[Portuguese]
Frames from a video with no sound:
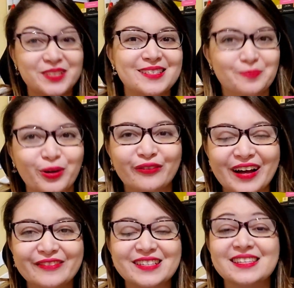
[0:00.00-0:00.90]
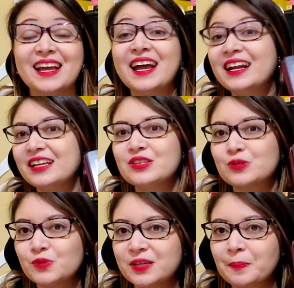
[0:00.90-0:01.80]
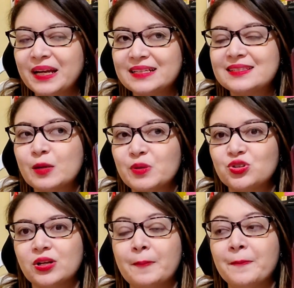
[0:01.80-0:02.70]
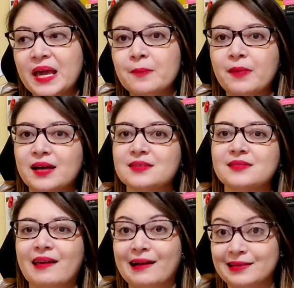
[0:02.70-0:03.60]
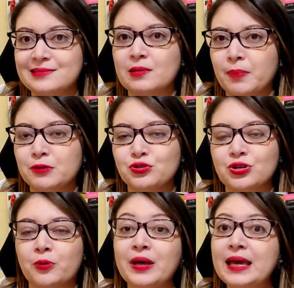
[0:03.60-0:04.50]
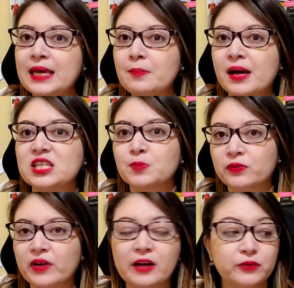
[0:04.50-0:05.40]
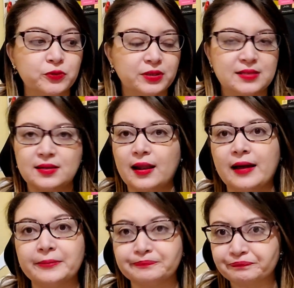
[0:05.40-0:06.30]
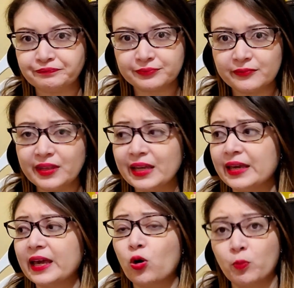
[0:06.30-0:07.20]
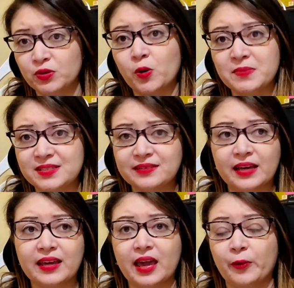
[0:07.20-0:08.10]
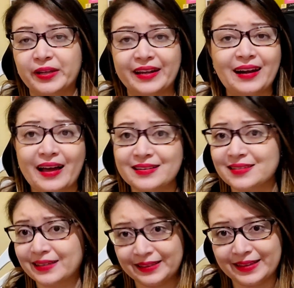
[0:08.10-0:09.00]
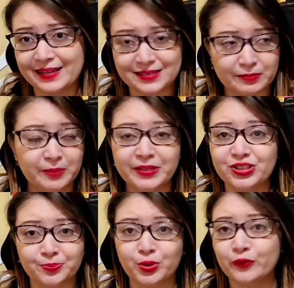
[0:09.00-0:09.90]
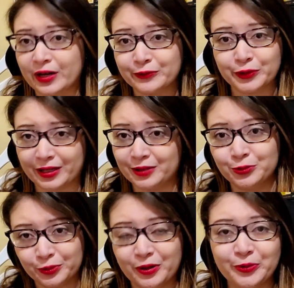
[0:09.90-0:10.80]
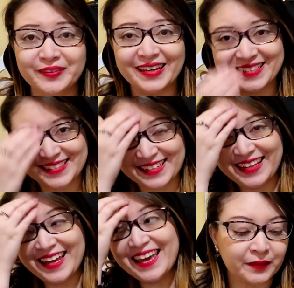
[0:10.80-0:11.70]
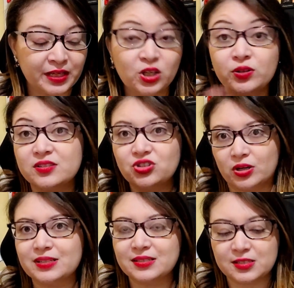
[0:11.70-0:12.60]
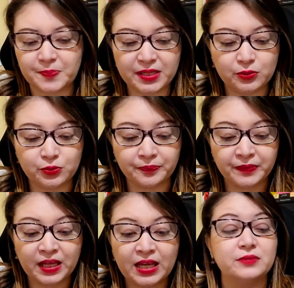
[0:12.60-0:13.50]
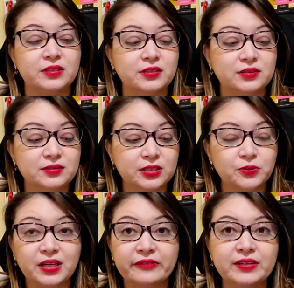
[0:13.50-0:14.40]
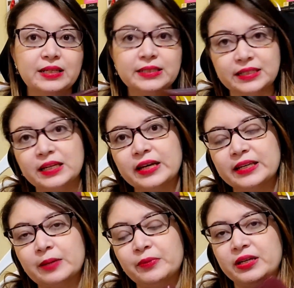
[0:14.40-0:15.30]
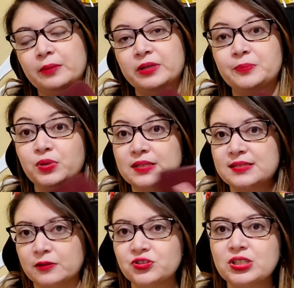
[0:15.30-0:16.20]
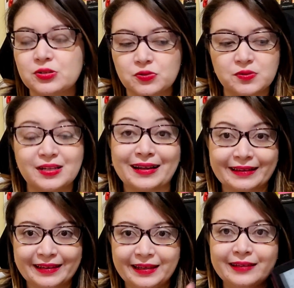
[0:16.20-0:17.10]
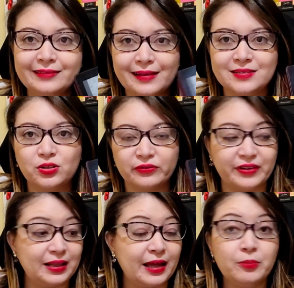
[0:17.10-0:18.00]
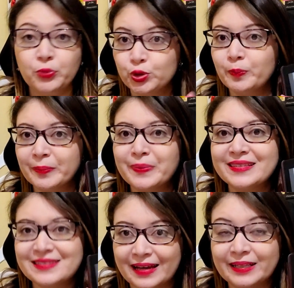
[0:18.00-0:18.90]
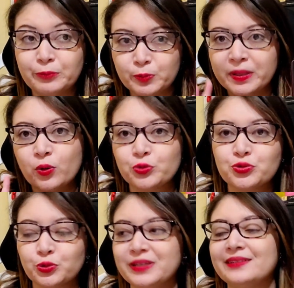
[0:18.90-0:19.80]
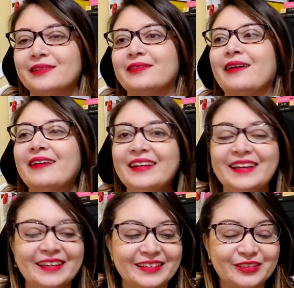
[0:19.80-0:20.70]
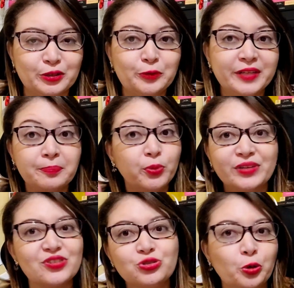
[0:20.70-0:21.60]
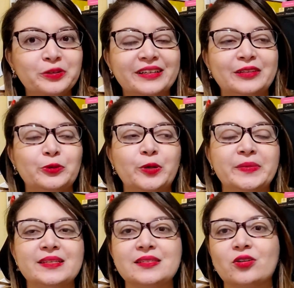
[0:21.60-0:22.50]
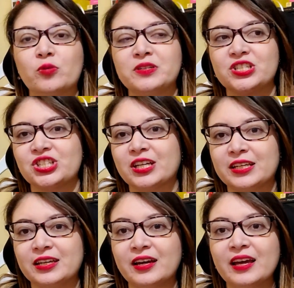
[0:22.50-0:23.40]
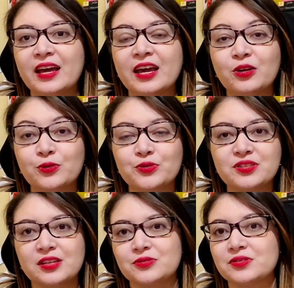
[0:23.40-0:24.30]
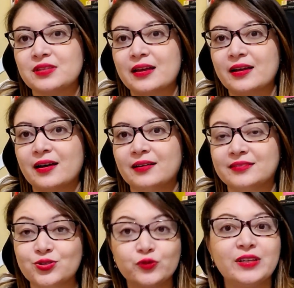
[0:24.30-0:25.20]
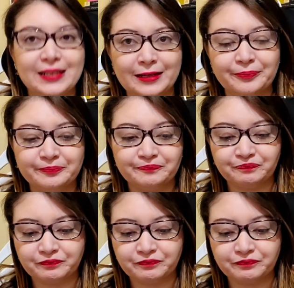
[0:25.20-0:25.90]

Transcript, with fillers: coisas improváveis, Lady Susan parece ser uma história bem mais realista, pé no chão e mais provável do que, sei lá, como eu, como eu citei, Henry e Eliza, que é extremamente improvável que aquilo tudo aconteça e outras histórias desse período. E, tanto que a vilania e a, e a manipulação de Lady Susan aqui, nessa novela, é muito bem pensada, é muito bem construída, tá? Então não tem ponta solta aqui no romance como a gente teria em outros textos da, da Juvenília.